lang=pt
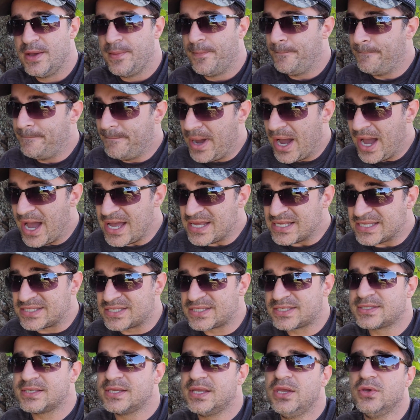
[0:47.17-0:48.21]

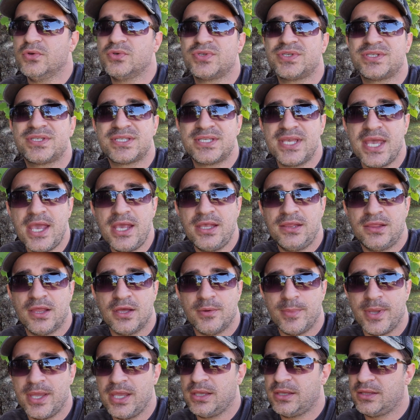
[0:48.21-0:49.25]
Mas eu sei
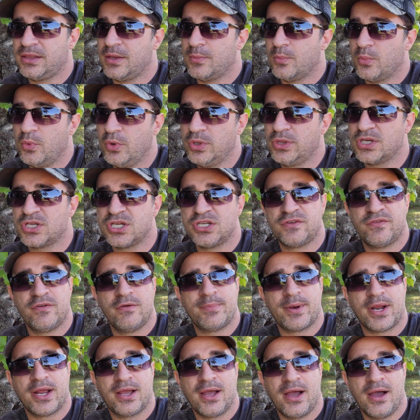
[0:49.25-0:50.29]
também que tem muita gente que vem
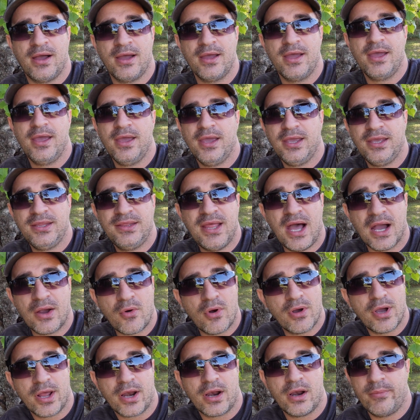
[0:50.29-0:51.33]
para cá e dá com
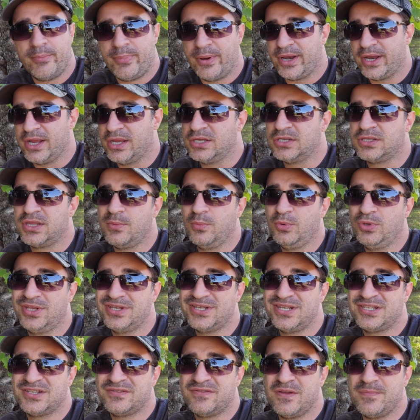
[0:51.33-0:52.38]
a cara na parede. Tem muita
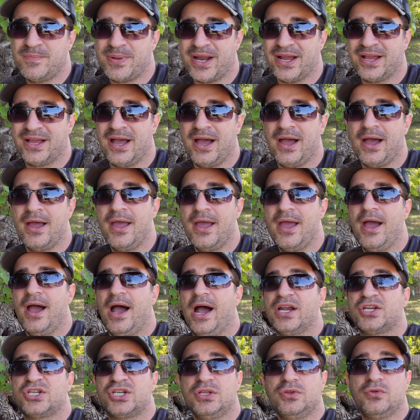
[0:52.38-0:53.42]
gente que vem para cá
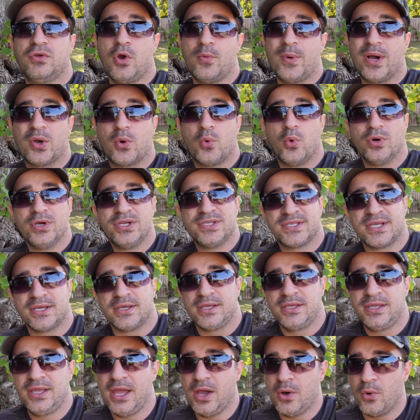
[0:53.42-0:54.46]
achando que é uma coisa
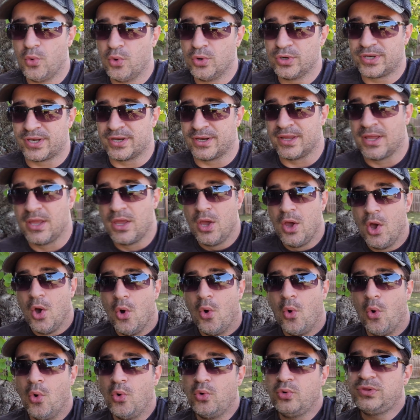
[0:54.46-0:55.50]
e é outra.
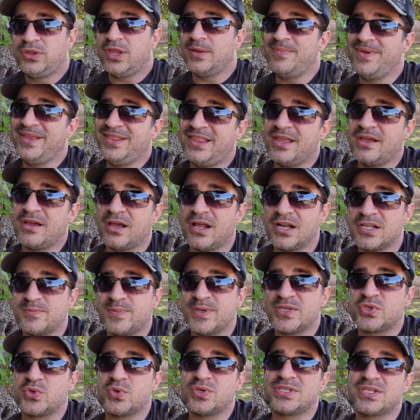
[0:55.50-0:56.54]
Ou também tem aquelas
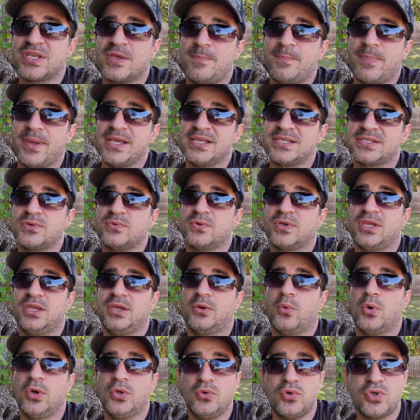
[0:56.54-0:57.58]
pessoas que pensam que
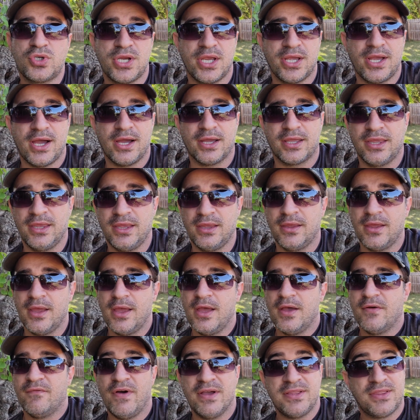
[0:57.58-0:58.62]
quando chegar aqui
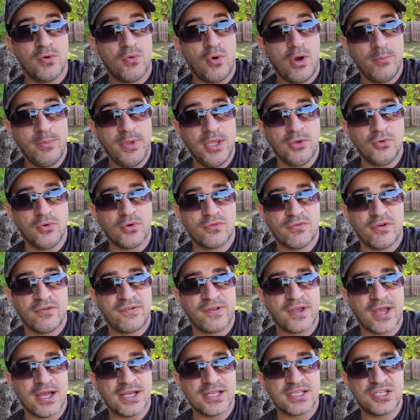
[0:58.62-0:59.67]
vai ter um amigo que vai
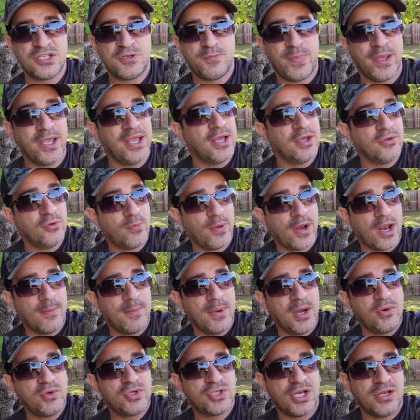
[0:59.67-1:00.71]
ficar te pegando pela
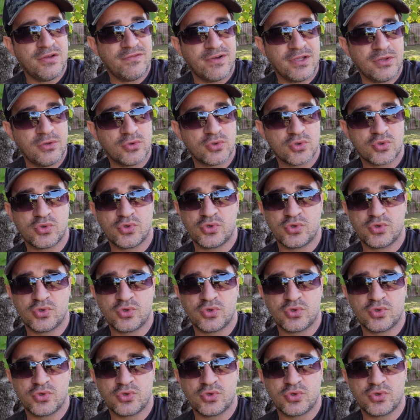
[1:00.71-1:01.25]
mão, te levando